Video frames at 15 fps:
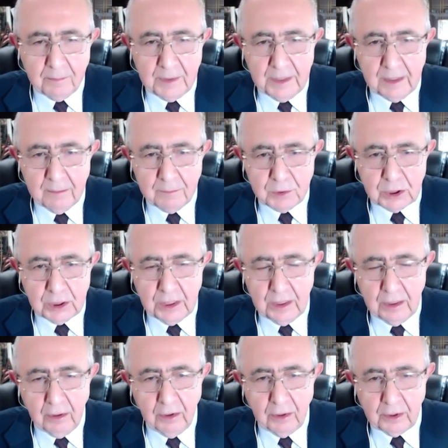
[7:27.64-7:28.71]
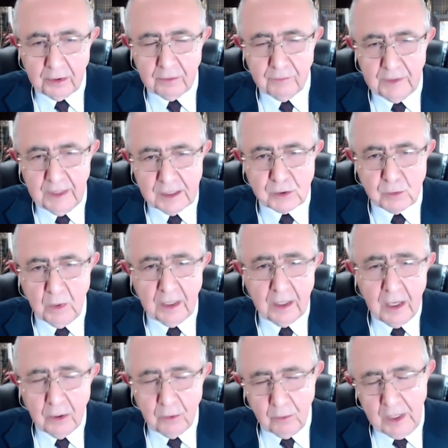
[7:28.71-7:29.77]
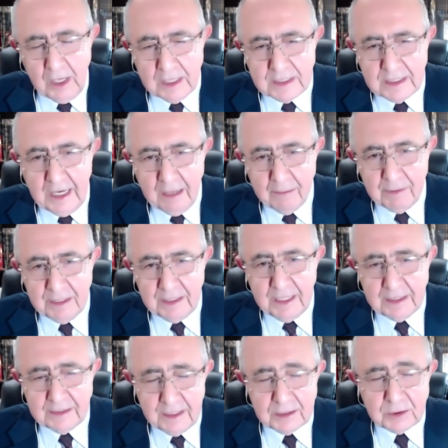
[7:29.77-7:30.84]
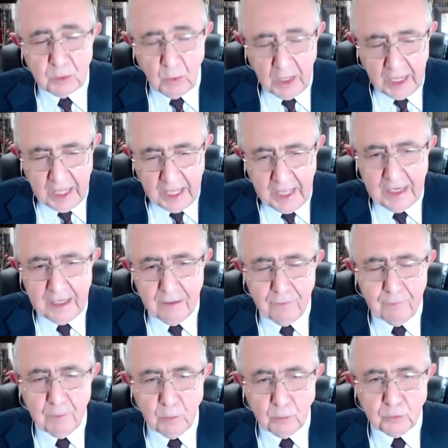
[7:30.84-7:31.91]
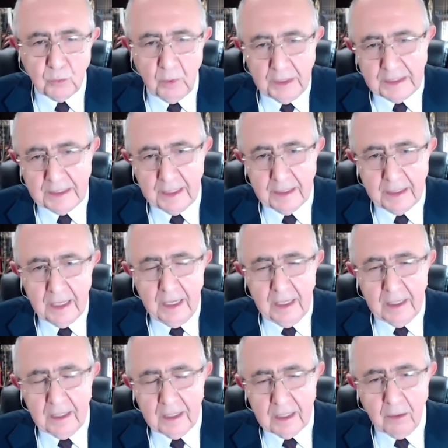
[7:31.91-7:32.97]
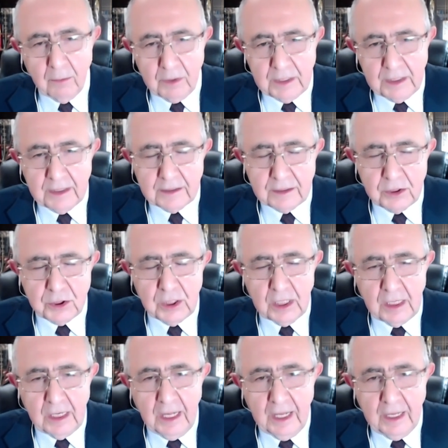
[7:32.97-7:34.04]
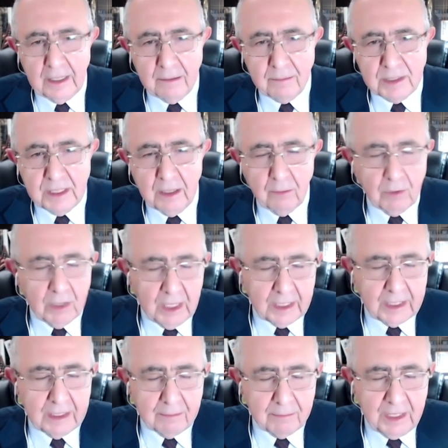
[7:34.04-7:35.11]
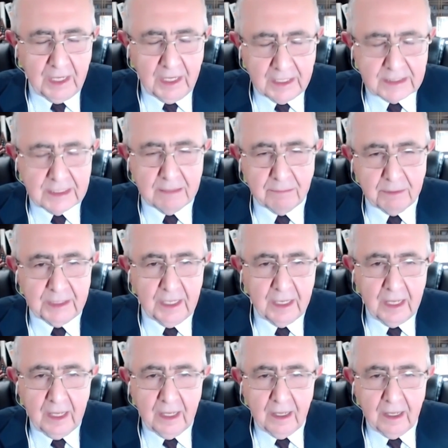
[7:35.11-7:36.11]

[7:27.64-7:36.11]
بشكل حر في الأسواق كل هذه العمليات هي تخالف موضوعيا قوانين التجارة العالمية ولكن من حيث المبدأ